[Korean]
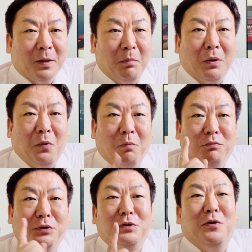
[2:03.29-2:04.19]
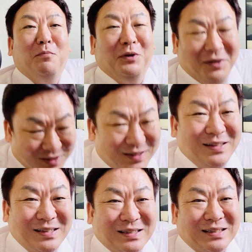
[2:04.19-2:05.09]
바로 무슨 선물을
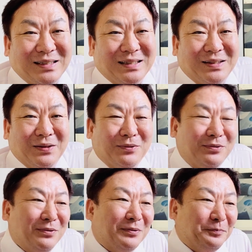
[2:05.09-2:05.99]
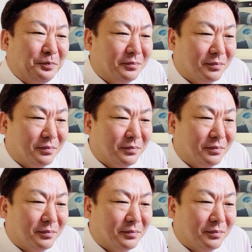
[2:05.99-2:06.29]
드릴지. 그래갖고,